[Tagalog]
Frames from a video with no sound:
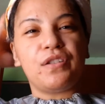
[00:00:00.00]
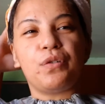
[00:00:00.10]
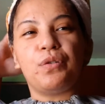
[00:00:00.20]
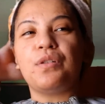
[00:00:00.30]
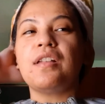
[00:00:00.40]

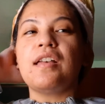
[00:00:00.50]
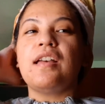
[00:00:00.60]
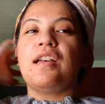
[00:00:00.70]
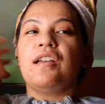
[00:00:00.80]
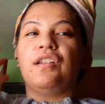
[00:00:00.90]
So,
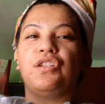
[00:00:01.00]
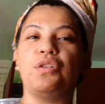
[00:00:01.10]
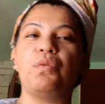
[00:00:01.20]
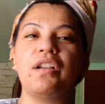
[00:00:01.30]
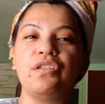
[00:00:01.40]

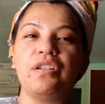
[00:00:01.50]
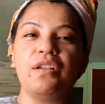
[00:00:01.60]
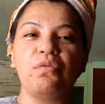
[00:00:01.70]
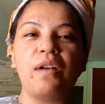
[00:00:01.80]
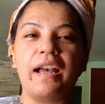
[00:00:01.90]
you're
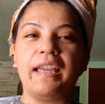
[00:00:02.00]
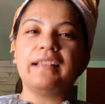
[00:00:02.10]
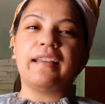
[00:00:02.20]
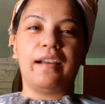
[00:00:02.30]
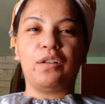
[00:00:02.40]
wondering why
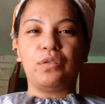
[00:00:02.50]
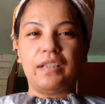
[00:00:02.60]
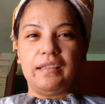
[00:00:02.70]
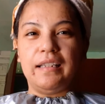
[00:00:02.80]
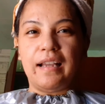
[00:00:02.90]
ang tagal ko
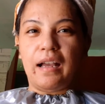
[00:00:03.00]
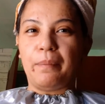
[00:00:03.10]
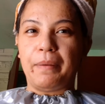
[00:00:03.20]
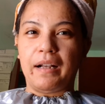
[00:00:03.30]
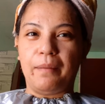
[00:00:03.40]
nang hindi
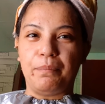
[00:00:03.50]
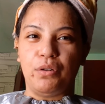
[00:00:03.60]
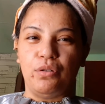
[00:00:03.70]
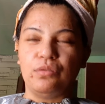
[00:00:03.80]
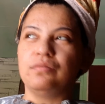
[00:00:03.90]

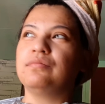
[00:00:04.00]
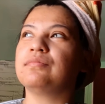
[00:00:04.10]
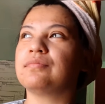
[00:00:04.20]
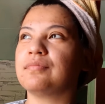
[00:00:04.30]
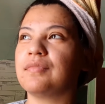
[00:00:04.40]
nakakapag-upload.
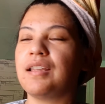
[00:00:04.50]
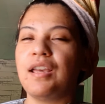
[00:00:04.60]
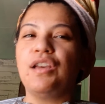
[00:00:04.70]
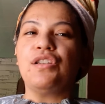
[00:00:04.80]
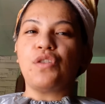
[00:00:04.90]

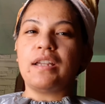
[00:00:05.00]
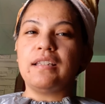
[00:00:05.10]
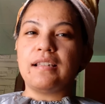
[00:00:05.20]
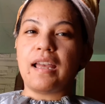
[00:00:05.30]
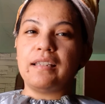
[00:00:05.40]
So, I
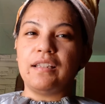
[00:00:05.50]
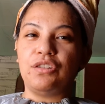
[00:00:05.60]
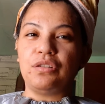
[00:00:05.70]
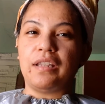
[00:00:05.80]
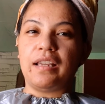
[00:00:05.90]

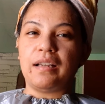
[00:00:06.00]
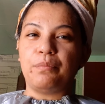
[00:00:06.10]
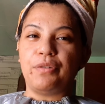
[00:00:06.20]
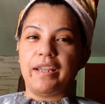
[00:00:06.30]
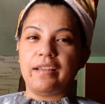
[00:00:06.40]
decided to take a
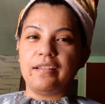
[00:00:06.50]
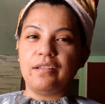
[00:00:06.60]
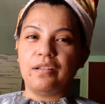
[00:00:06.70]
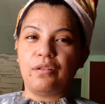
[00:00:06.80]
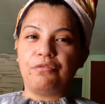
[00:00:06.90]
break
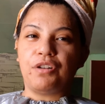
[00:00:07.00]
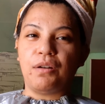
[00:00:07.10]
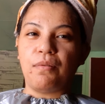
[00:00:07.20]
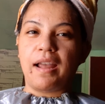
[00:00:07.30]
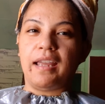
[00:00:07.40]
for
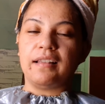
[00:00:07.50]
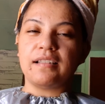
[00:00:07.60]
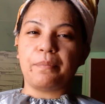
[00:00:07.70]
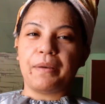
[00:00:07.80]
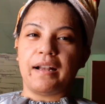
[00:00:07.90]
a while
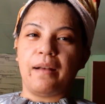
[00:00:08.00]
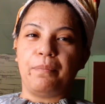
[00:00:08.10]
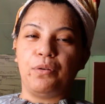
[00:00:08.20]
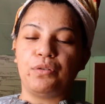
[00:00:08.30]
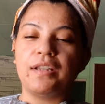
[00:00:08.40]
sa
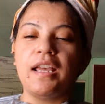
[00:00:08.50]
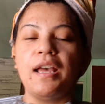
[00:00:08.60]
pag-upload.